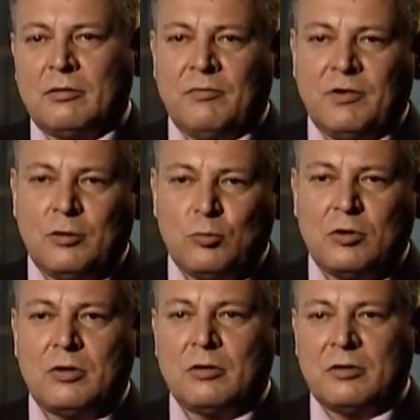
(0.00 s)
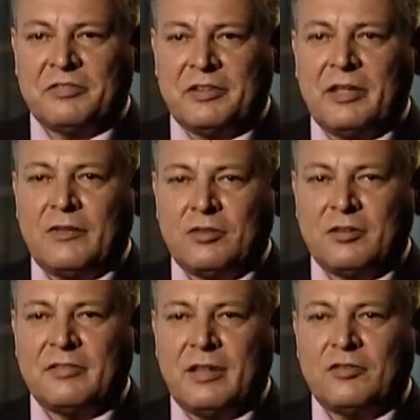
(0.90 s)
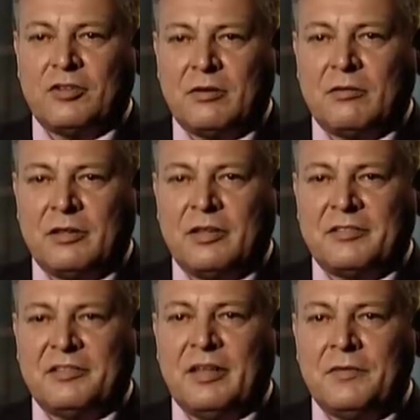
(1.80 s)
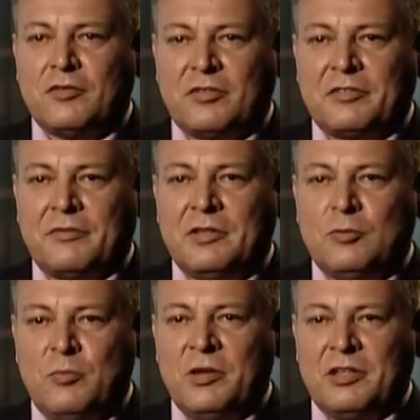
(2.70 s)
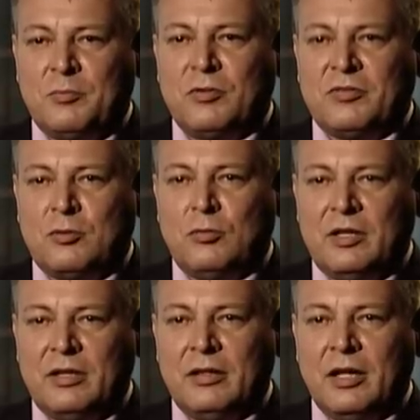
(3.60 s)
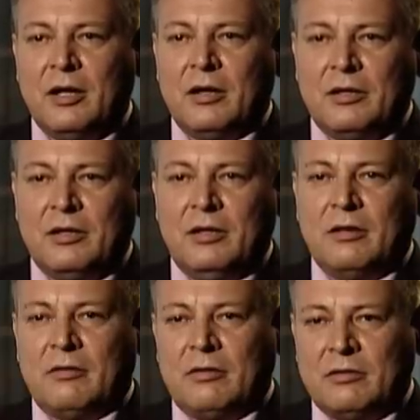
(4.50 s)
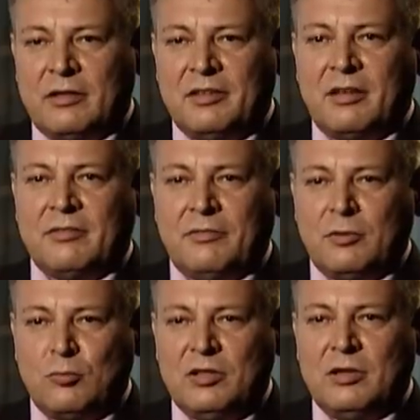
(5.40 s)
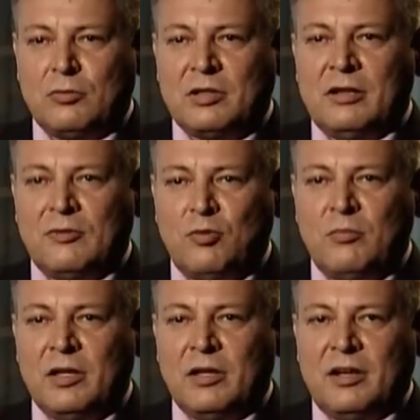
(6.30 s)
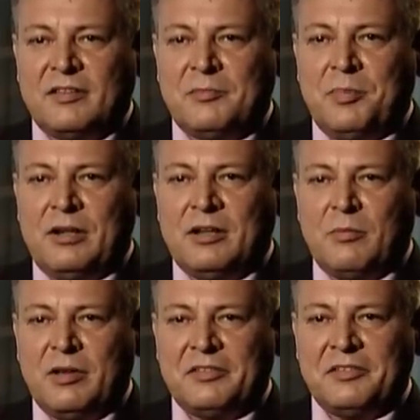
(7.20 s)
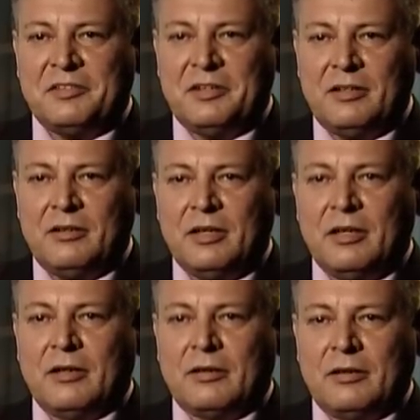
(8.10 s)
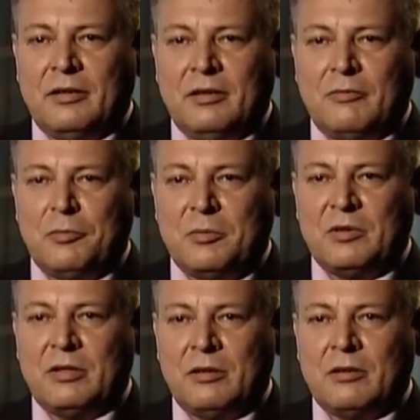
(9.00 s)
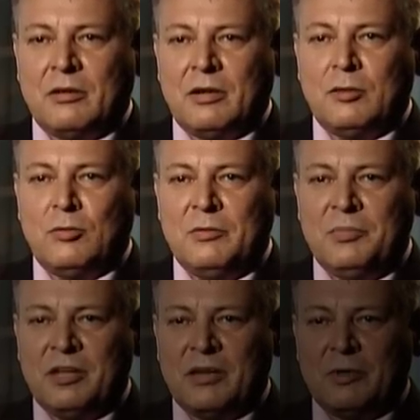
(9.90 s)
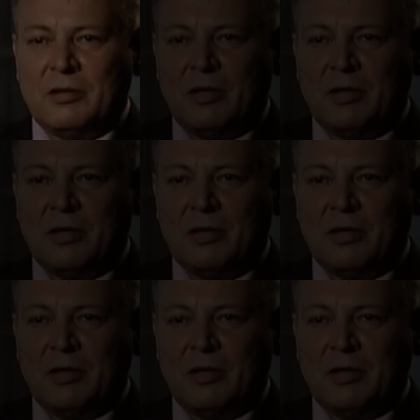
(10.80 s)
вокруг э, стоявших, ставших и остановившихся в недоумении польских улан и, э, носясь вокруг них вот кольцом, осыпали их массой стрел и, в общем-то, кололи пиками.